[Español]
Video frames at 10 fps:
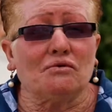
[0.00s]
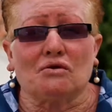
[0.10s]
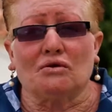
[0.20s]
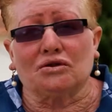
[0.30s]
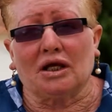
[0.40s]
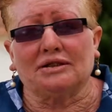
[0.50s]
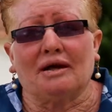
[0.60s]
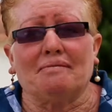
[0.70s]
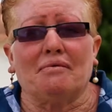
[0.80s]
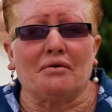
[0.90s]
muy
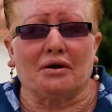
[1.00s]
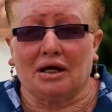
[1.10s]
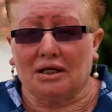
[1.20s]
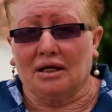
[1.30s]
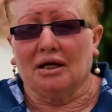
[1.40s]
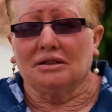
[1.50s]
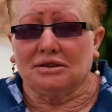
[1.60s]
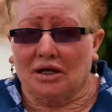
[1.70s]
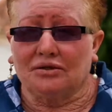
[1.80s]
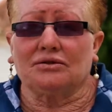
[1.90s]
contenta porque
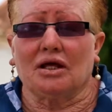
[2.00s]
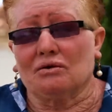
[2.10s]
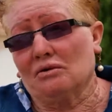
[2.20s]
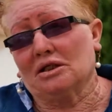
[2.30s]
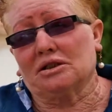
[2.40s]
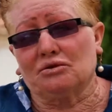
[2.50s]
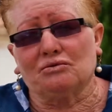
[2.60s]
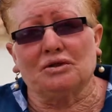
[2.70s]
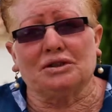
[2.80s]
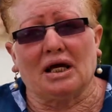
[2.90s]
ya tengo la
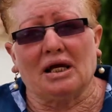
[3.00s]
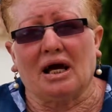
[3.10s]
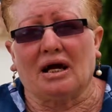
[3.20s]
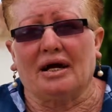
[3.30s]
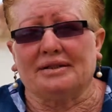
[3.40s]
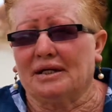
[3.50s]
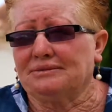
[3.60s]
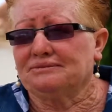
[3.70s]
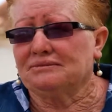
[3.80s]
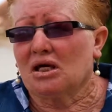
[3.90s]
escriturita de la casa,
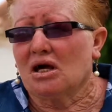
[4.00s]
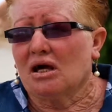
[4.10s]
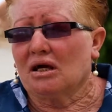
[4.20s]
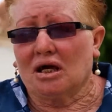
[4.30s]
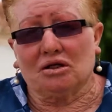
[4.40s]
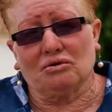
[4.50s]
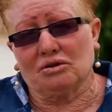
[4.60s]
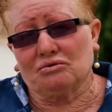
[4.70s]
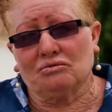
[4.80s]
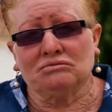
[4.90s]
que eso
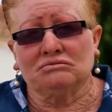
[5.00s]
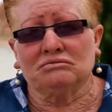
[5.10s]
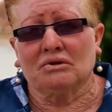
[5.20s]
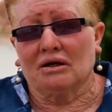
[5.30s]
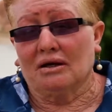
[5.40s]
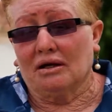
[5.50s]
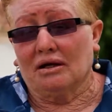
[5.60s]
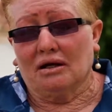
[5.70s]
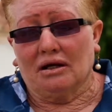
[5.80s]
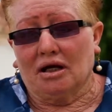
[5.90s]
es un,
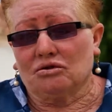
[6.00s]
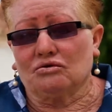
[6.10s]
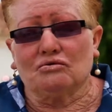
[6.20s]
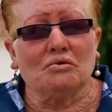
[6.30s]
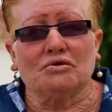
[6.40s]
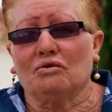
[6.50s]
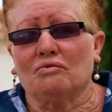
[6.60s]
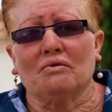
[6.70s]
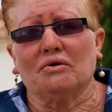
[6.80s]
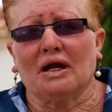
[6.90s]
eso es un motivo
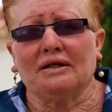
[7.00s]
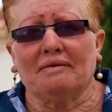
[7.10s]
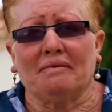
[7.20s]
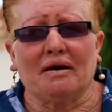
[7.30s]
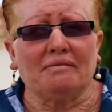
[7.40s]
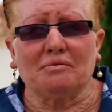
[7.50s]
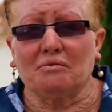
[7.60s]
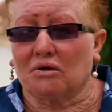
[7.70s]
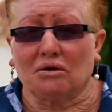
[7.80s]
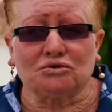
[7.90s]
muy grande para mí
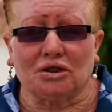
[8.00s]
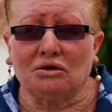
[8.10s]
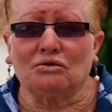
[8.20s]
porque ustedes